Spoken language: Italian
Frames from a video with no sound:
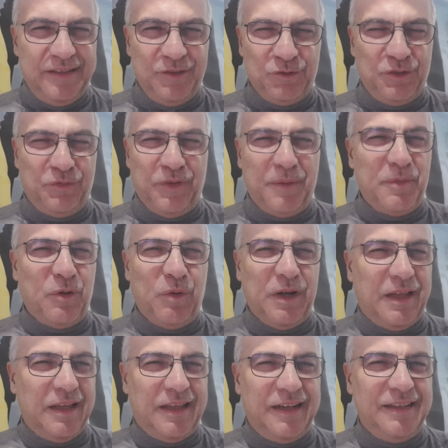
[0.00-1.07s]
o di farmi
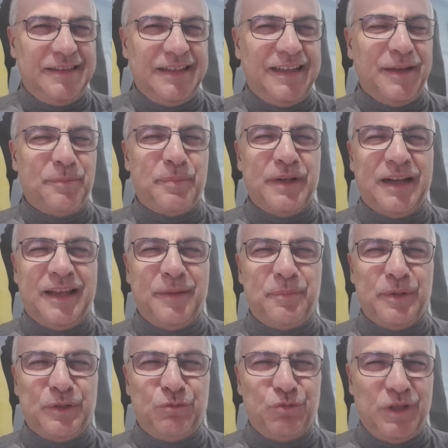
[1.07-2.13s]
qualche critica perché
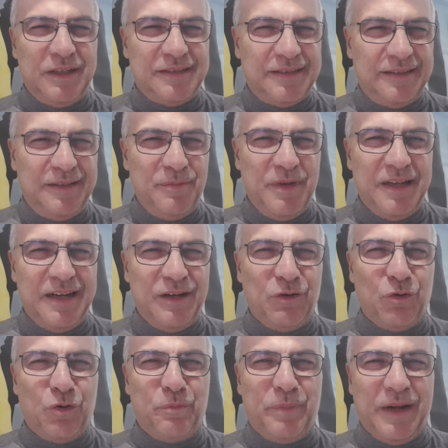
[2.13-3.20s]
per tutta la settimana
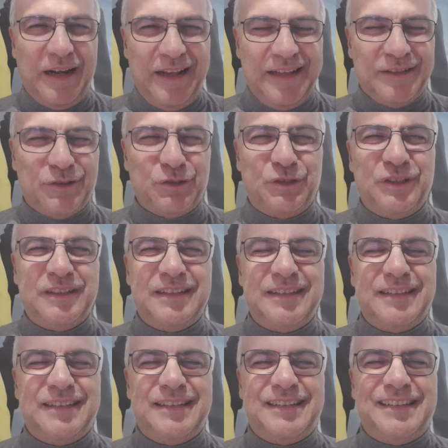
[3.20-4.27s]
non ho parlato
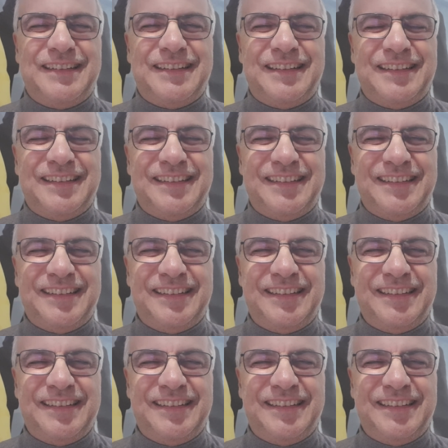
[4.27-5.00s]
eh,